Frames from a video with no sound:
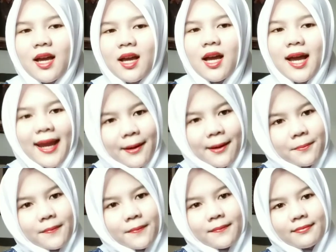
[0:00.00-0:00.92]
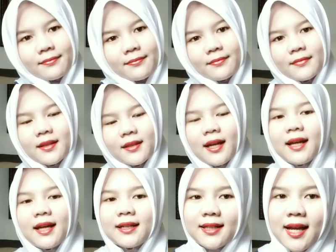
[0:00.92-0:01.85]
M
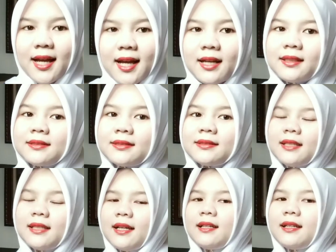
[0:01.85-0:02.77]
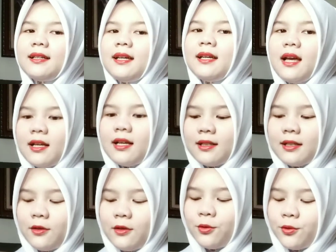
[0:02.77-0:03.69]
karena yang
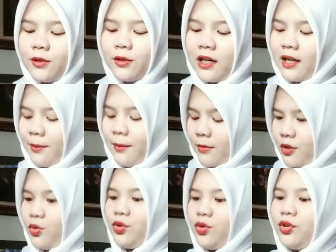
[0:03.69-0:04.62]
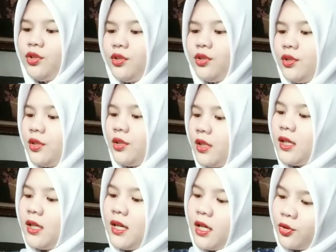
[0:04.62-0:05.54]
ukuran M itu
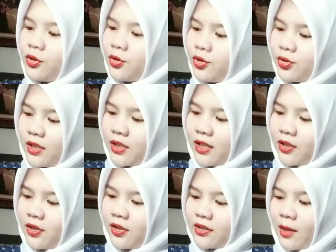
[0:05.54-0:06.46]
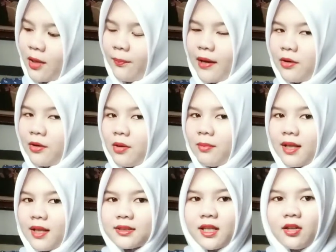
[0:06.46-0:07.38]
7 kilo sampai 12
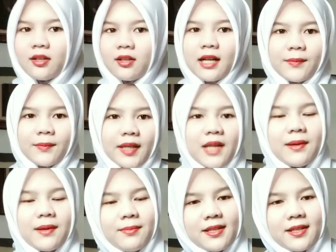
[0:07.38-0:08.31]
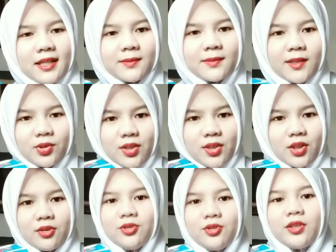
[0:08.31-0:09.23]
kg jadi baby jasmine tuh udah 7
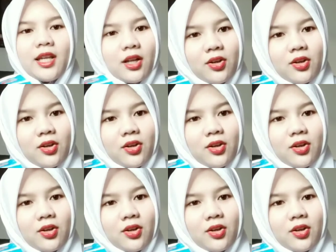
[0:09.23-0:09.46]
kilo